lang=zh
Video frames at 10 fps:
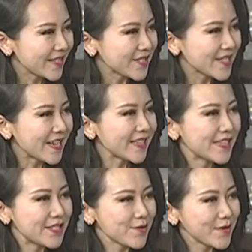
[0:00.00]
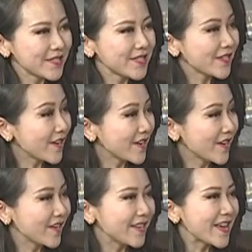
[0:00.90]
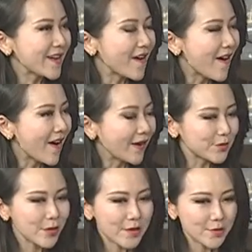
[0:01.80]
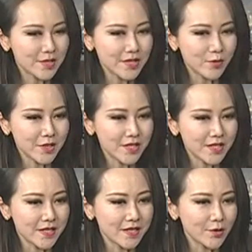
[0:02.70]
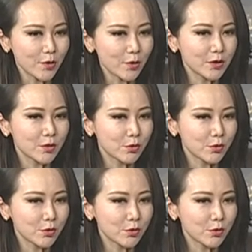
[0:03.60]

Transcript: 师啊，进入了这个二零二零年了哈，最近一段时间听说又。